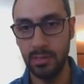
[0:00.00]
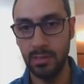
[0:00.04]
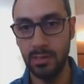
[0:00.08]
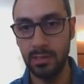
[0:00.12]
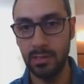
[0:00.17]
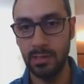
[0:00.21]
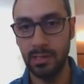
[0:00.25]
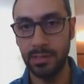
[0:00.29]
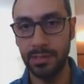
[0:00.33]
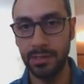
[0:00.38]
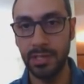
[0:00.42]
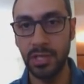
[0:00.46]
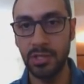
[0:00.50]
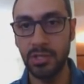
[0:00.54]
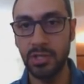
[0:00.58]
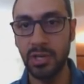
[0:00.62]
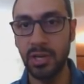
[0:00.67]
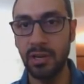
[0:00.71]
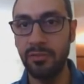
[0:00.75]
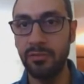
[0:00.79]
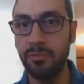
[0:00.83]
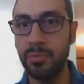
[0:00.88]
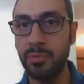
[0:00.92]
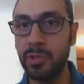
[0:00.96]

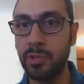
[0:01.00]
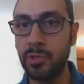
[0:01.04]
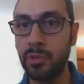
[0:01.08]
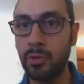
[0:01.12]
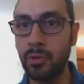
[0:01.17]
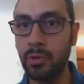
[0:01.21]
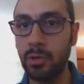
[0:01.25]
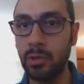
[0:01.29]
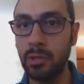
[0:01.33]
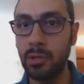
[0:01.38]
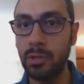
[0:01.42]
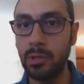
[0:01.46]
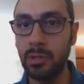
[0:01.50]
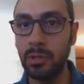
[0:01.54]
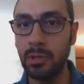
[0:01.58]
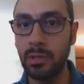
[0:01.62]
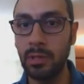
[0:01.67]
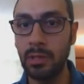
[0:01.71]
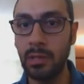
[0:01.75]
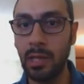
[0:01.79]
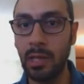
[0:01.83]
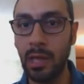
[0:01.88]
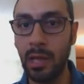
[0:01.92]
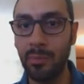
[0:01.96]
13000 بيتكوين
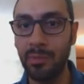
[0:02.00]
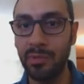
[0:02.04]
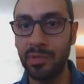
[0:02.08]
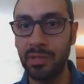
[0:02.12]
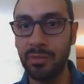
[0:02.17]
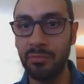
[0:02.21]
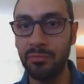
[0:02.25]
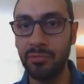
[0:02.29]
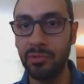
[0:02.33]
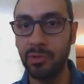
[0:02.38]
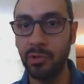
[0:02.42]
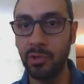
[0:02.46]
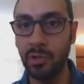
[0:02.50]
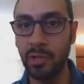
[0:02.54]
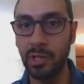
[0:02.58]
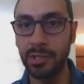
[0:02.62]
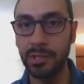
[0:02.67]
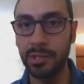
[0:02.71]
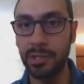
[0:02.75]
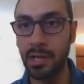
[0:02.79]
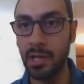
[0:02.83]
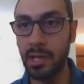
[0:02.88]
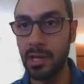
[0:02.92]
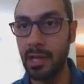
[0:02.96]
عم يتم فيهم
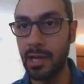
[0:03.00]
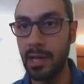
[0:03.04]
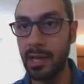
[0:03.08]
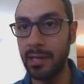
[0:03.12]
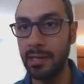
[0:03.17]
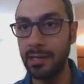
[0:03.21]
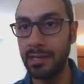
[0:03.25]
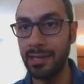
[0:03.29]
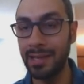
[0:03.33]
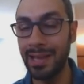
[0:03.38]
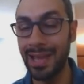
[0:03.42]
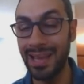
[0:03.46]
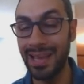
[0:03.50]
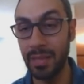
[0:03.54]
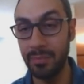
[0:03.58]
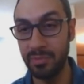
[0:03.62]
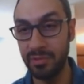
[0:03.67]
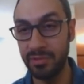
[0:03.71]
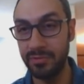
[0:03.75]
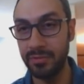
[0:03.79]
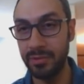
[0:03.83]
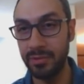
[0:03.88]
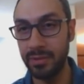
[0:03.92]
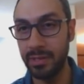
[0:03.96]
الاختراق حاليا على
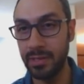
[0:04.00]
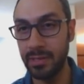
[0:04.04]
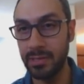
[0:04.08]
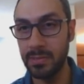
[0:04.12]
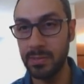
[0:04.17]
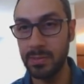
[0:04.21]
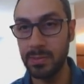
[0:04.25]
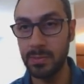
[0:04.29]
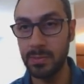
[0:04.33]
بيتفينكس